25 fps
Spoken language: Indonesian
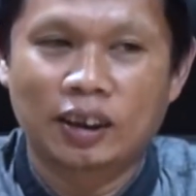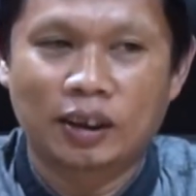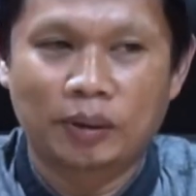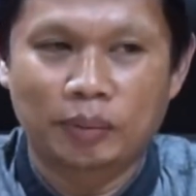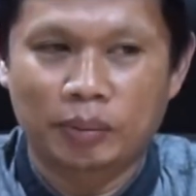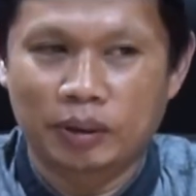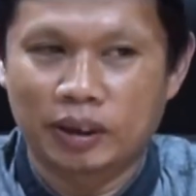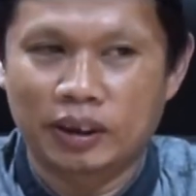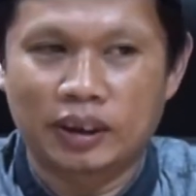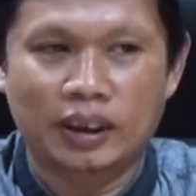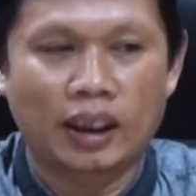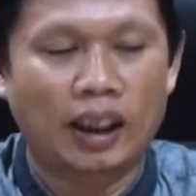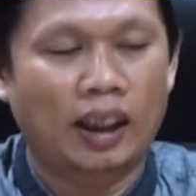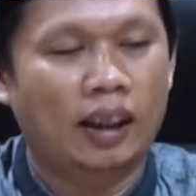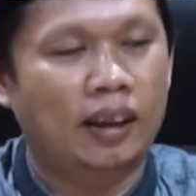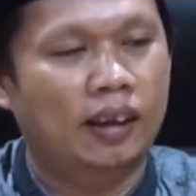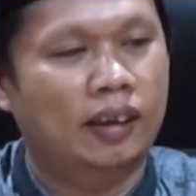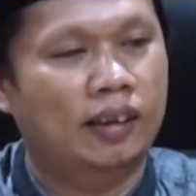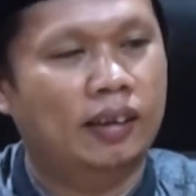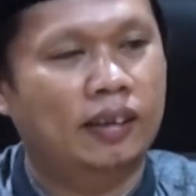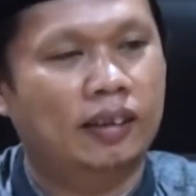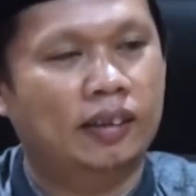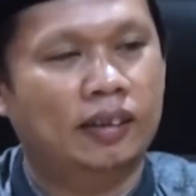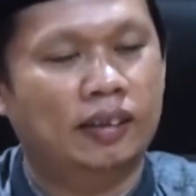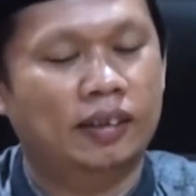bisa
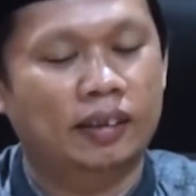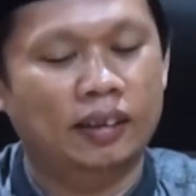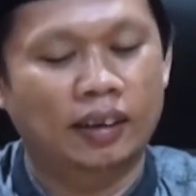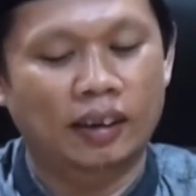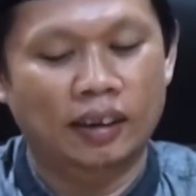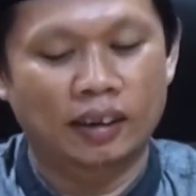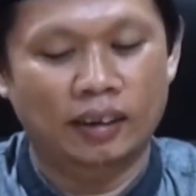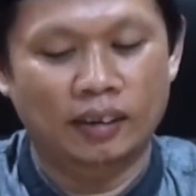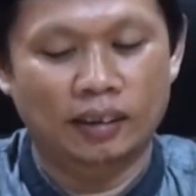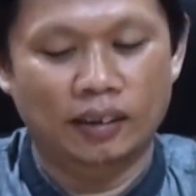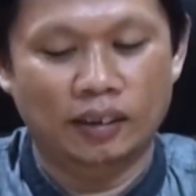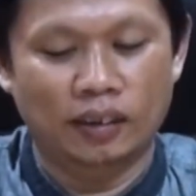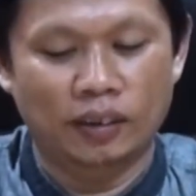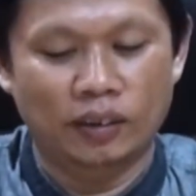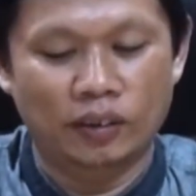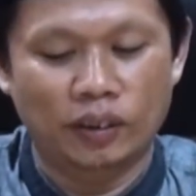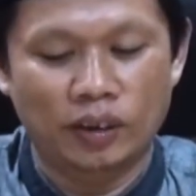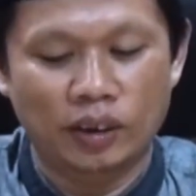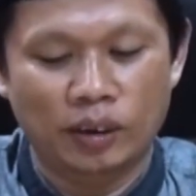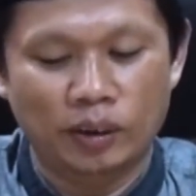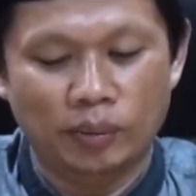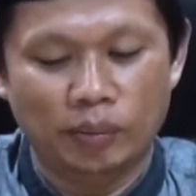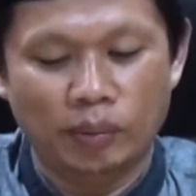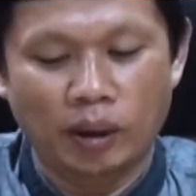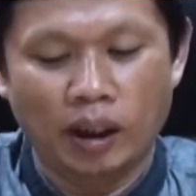ya.
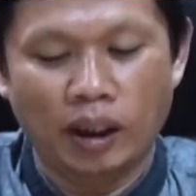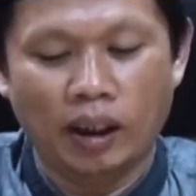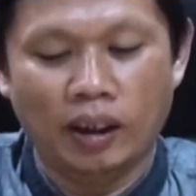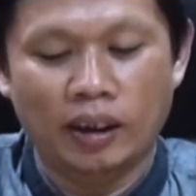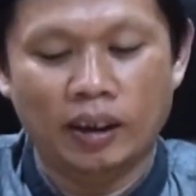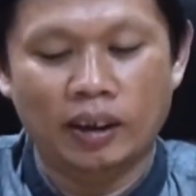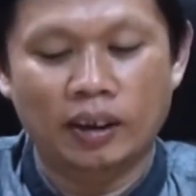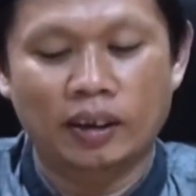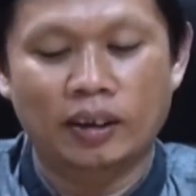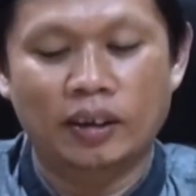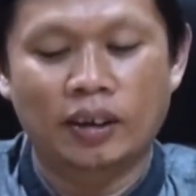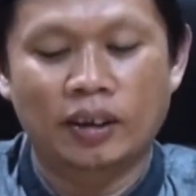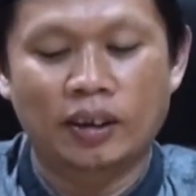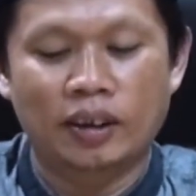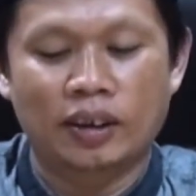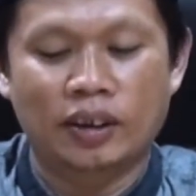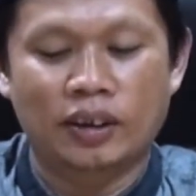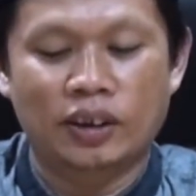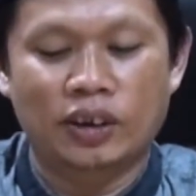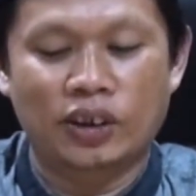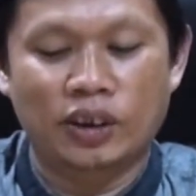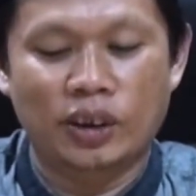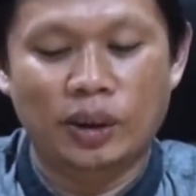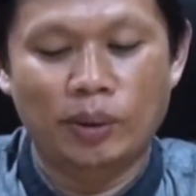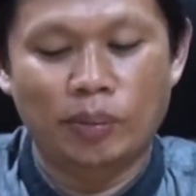Jadi makanya
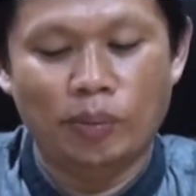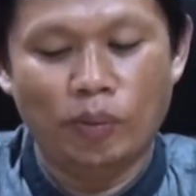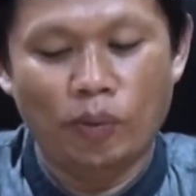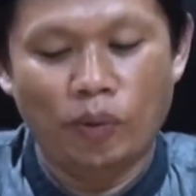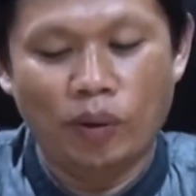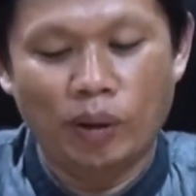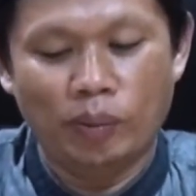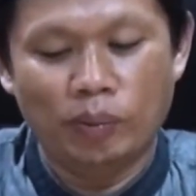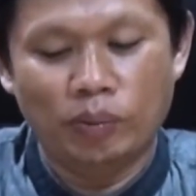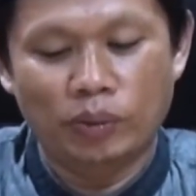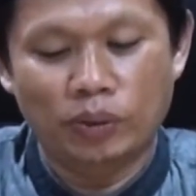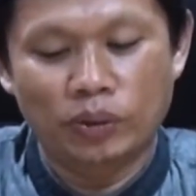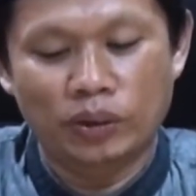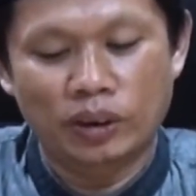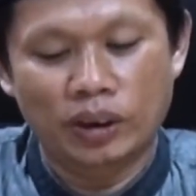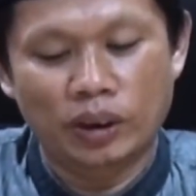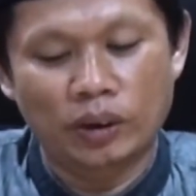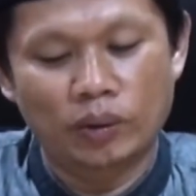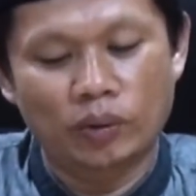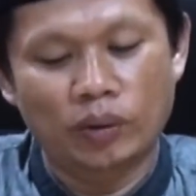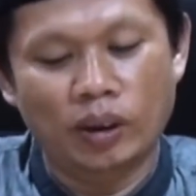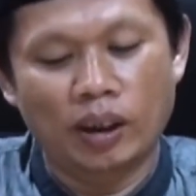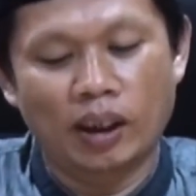semua puji itu